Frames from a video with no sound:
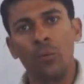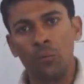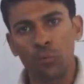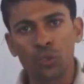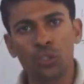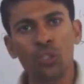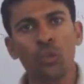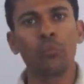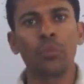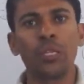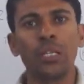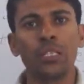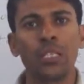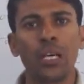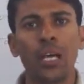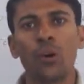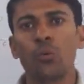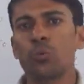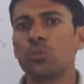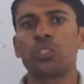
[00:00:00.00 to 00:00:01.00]
मुझे उम्मीद
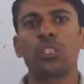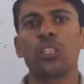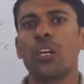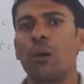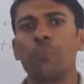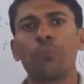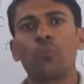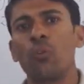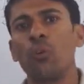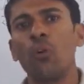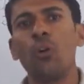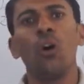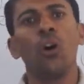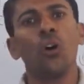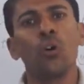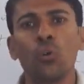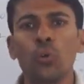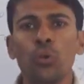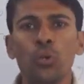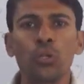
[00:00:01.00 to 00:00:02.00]
है उस दिन आपको
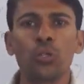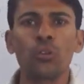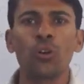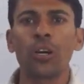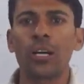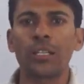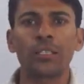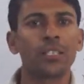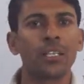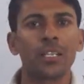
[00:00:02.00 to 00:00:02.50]
घुटनों का